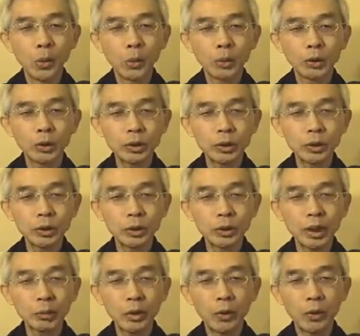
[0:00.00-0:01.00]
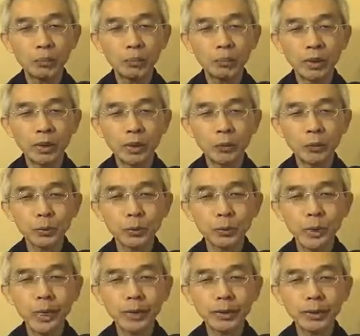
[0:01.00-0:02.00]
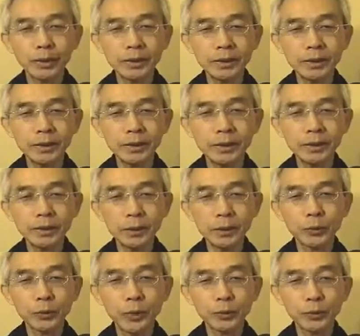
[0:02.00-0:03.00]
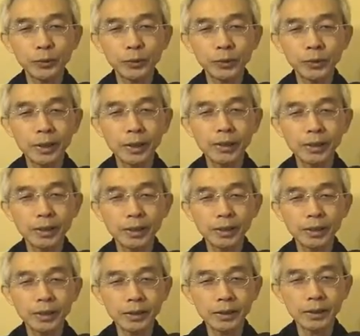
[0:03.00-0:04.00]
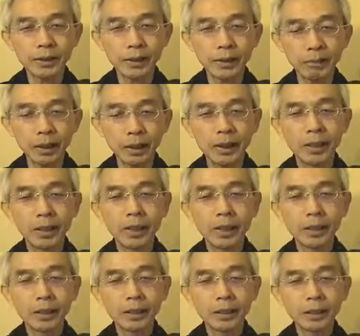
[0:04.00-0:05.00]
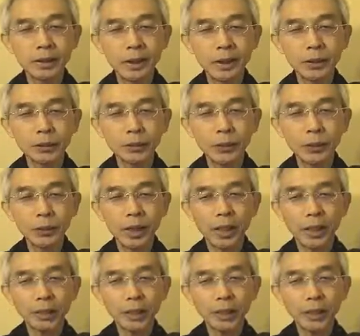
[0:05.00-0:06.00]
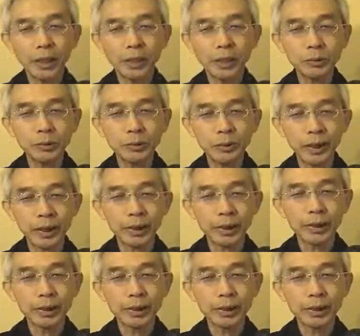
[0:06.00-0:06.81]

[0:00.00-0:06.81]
本心の玉を磨くことが信心だと悟って信心すれば、自然とありがたくもなれ、